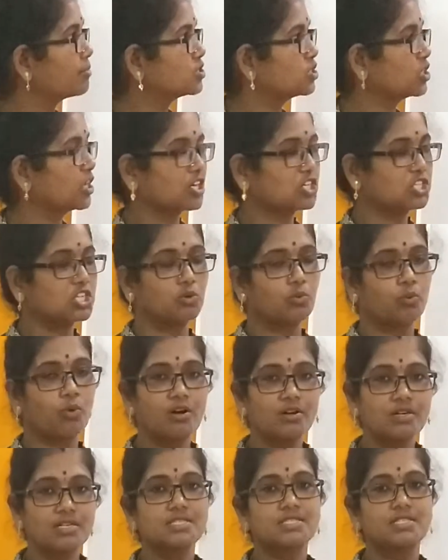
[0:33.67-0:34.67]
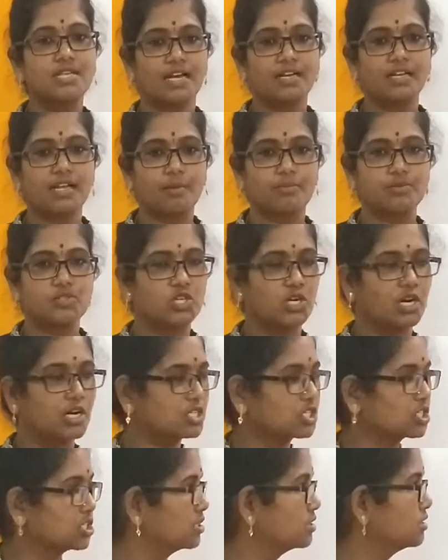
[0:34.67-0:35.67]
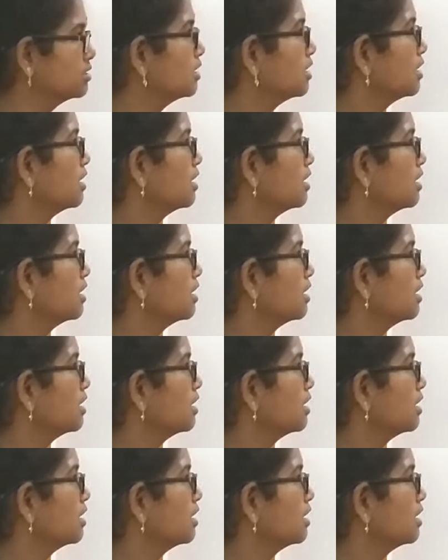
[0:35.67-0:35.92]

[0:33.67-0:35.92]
அப்ஸ்ட்ராக்ஷன் வாட் இஸ் டேட்டா அப்ஸ்ட்ராக்ஷன்